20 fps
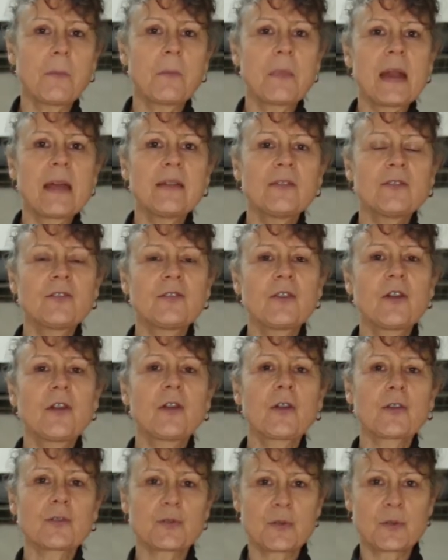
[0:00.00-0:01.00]

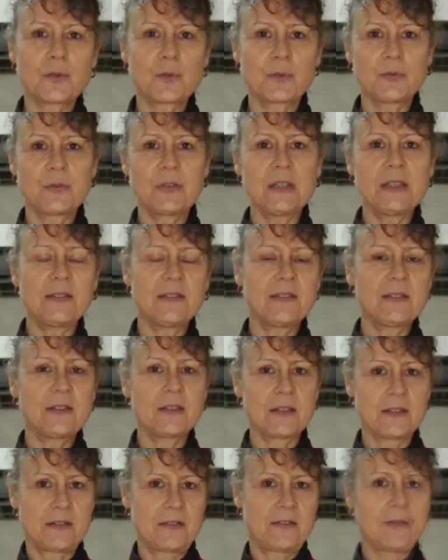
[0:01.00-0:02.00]
blender sous
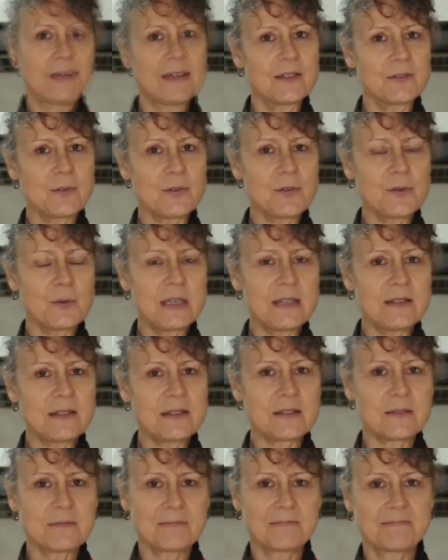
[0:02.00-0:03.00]
vide. A tout de suite